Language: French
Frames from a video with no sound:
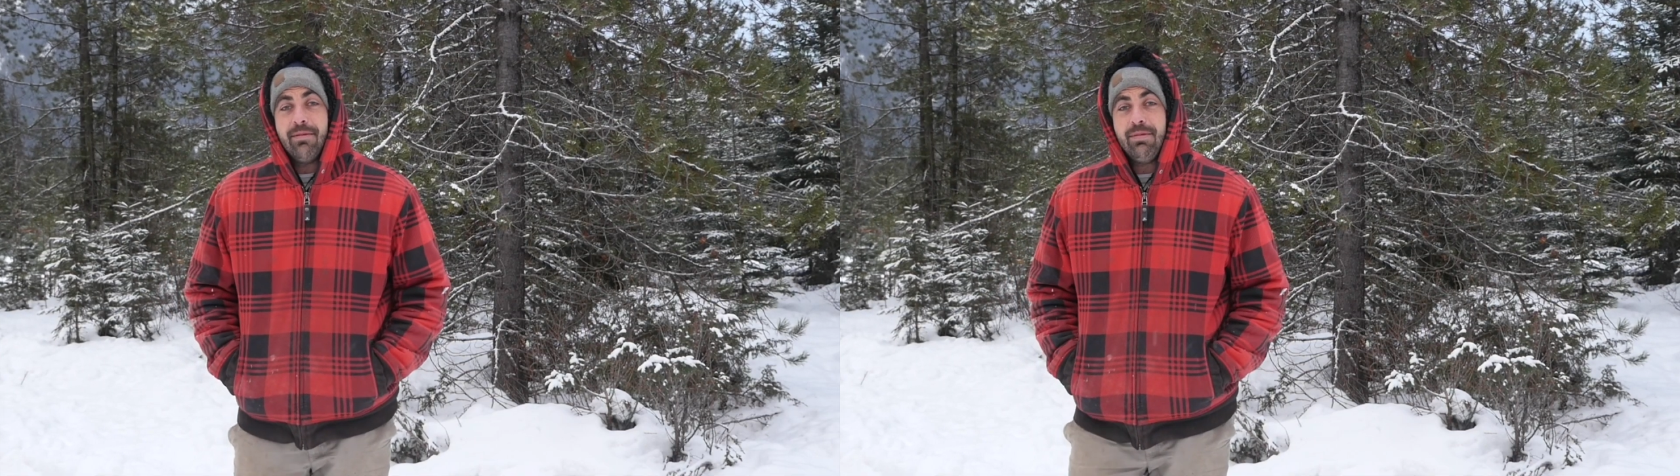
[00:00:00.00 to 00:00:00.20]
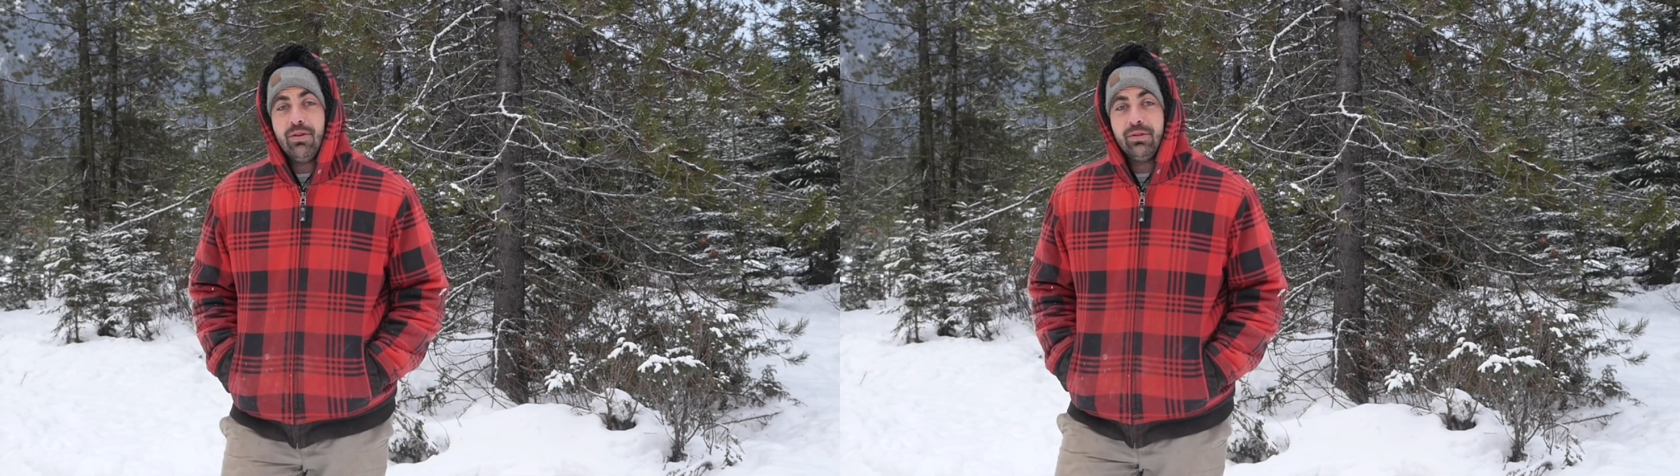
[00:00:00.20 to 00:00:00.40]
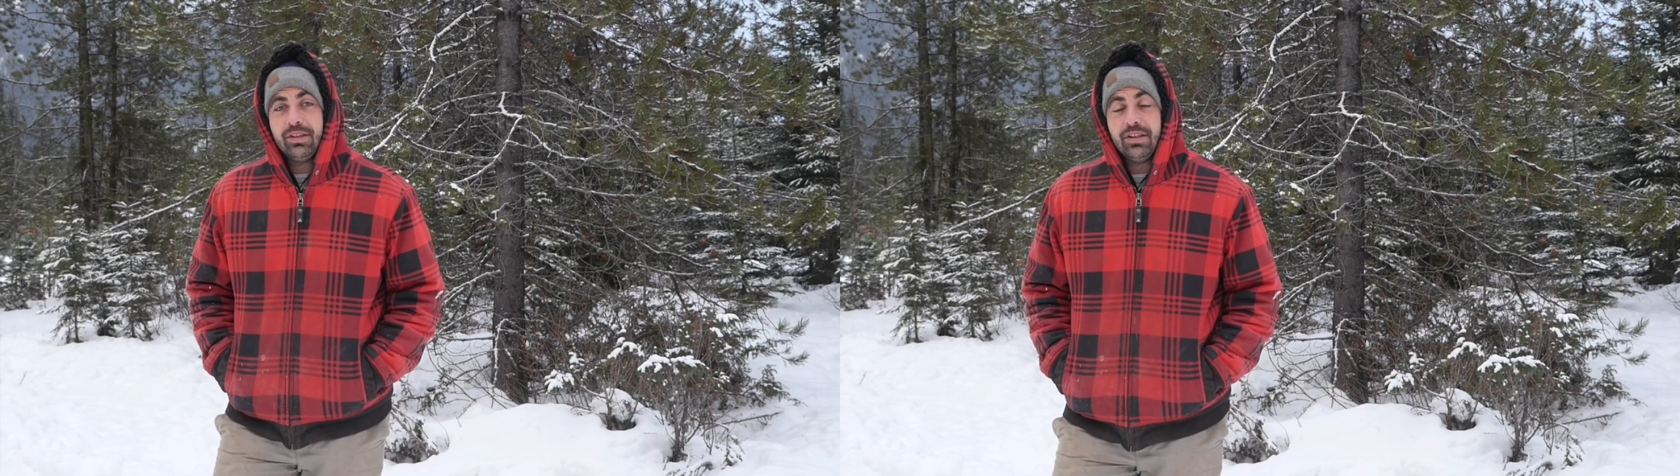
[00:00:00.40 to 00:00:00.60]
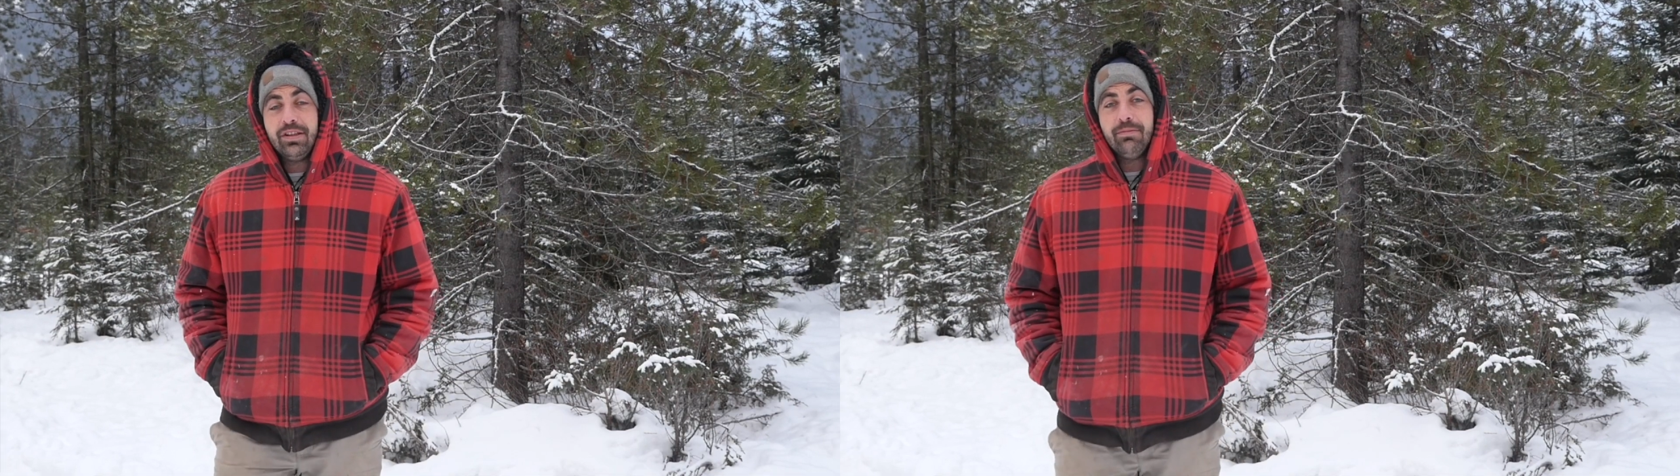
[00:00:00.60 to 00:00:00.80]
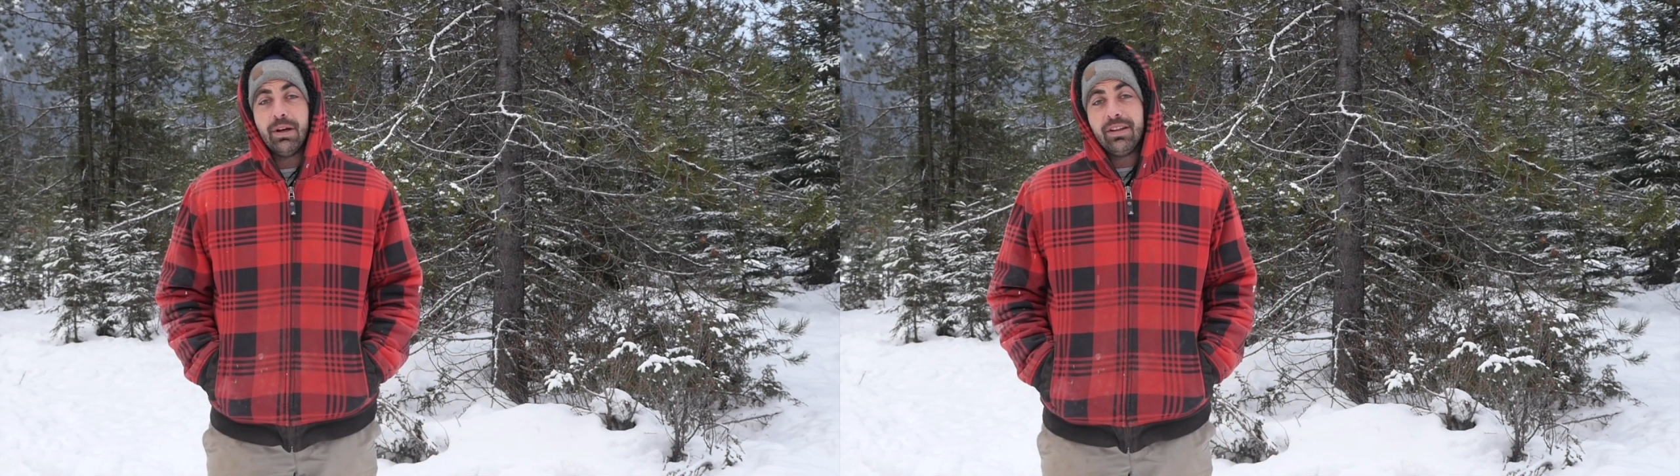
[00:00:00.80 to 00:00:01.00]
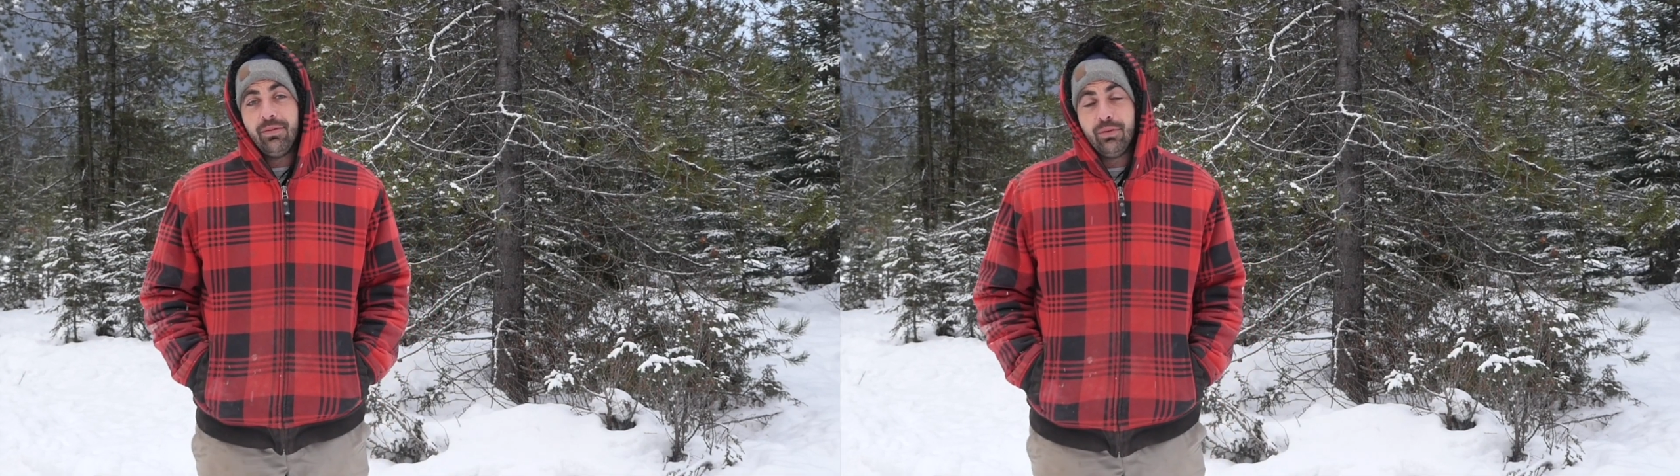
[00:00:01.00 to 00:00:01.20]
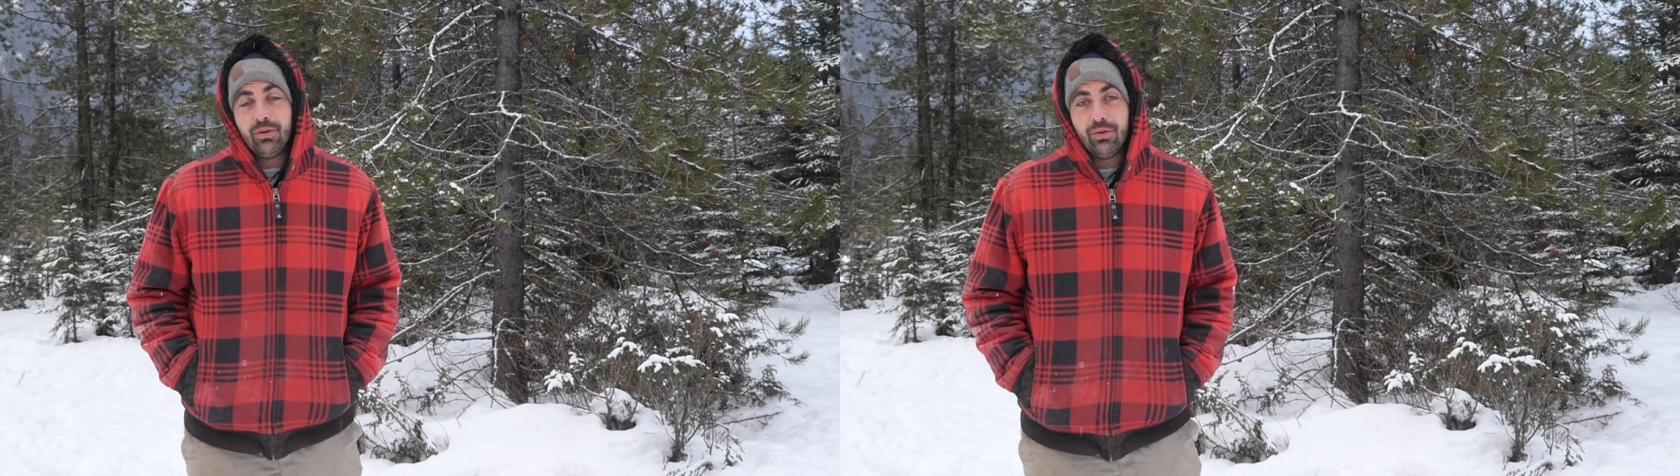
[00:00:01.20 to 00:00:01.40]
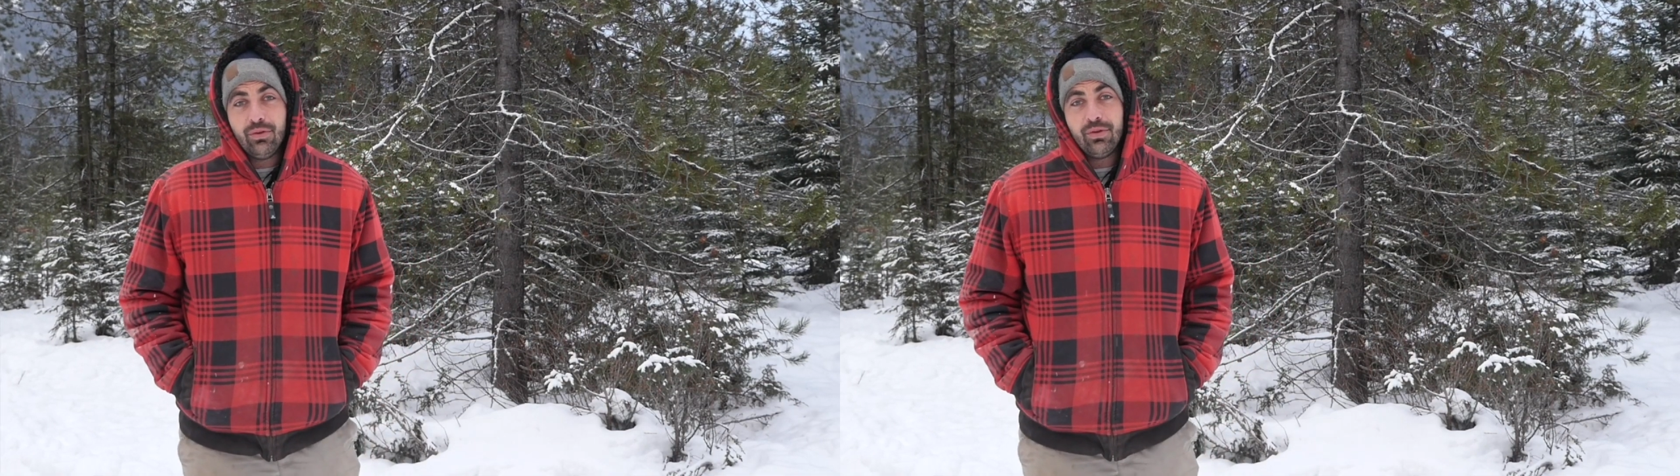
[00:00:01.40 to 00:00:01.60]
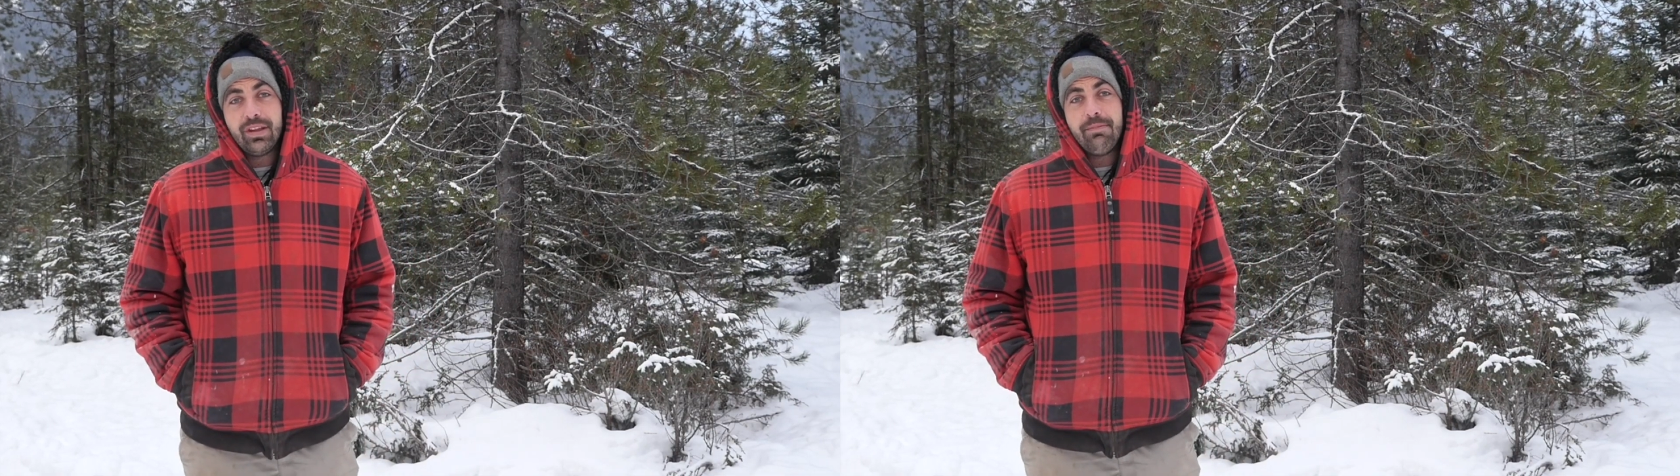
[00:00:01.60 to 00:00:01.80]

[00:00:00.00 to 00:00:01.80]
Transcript: mais aussi bah, des photos